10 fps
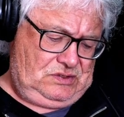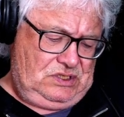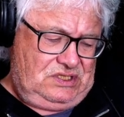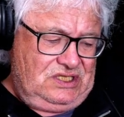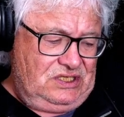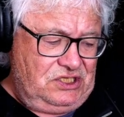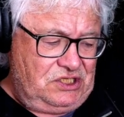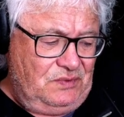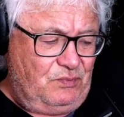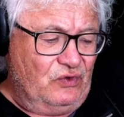C'était
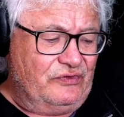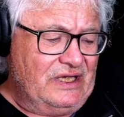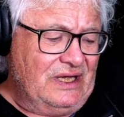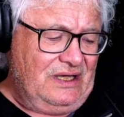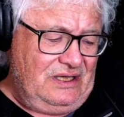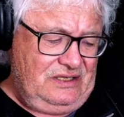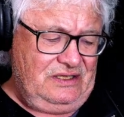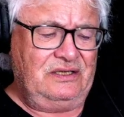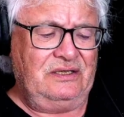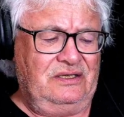chez Pauvert,
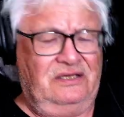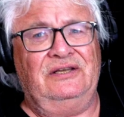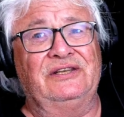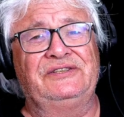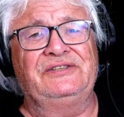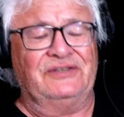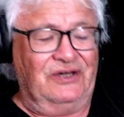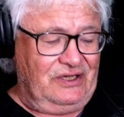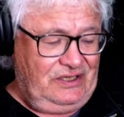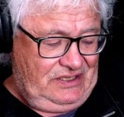l'éditeur
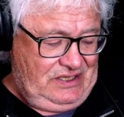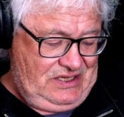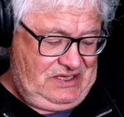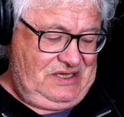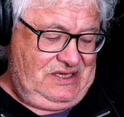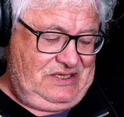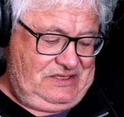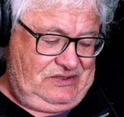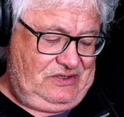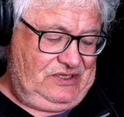
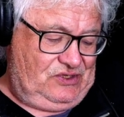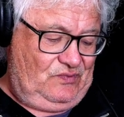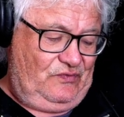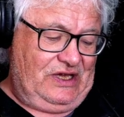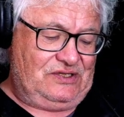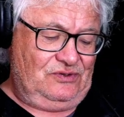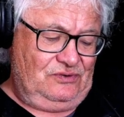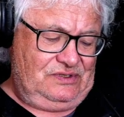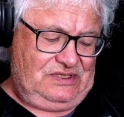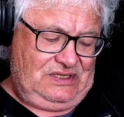de la
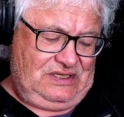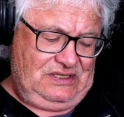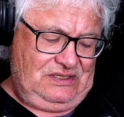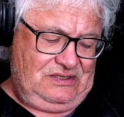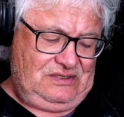subversion, c'était